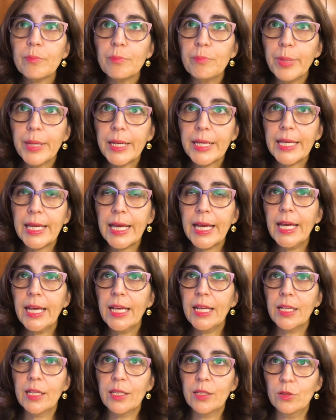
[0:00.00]

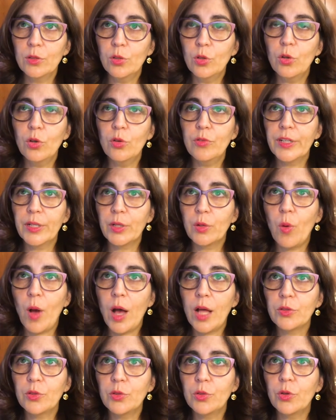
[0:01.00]
Perché, dove,
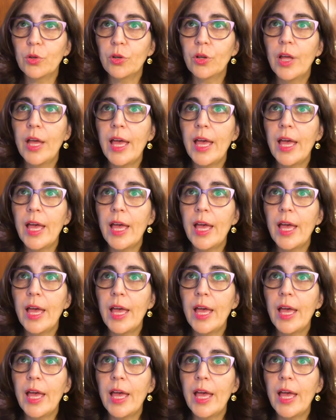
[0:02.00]
quando?